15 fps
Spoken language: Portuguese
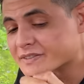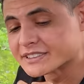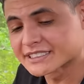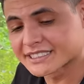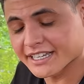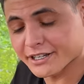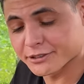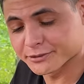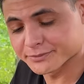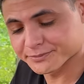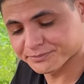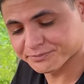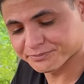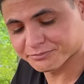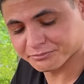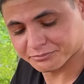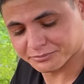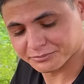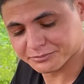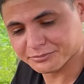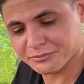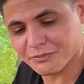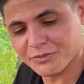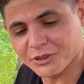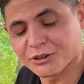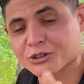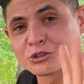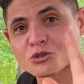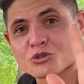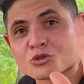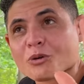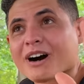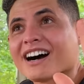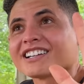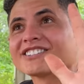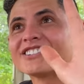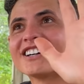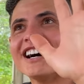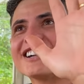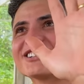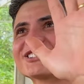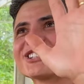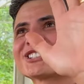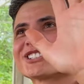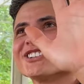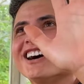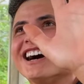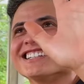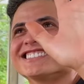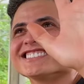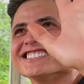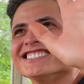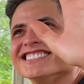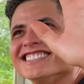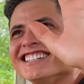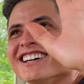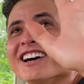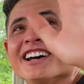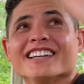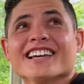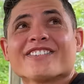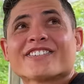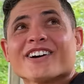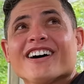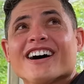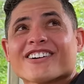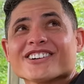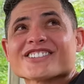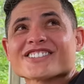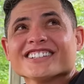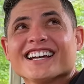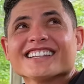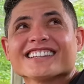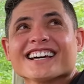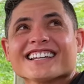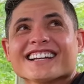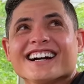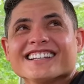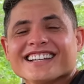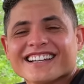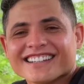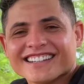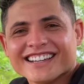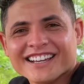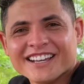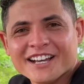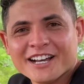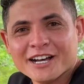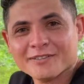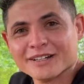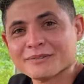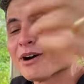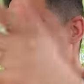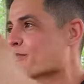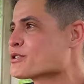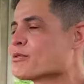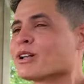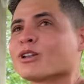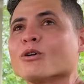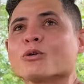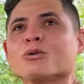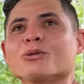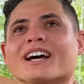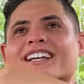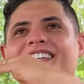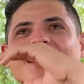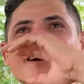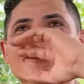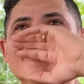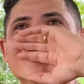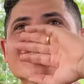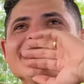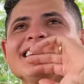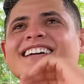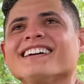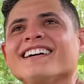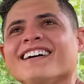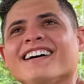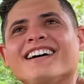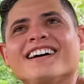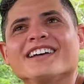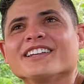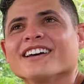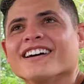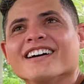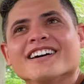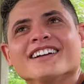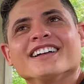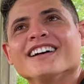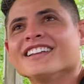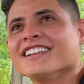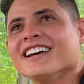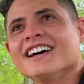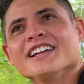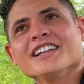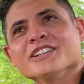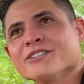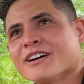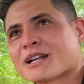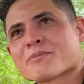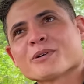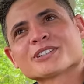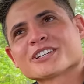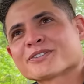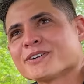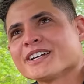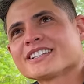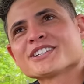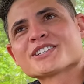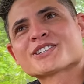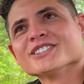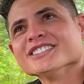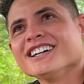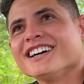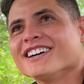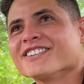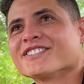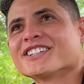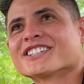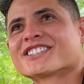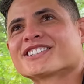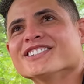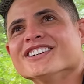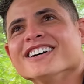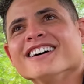Sério. Ó, eu tô suado, cara, eu tô suado. E é porque o ar-condicionado tá ligado ali. Mano, mas eu fiz uma loucura aqui agora, hein? Não era pra eu ter feito isso não, bicho.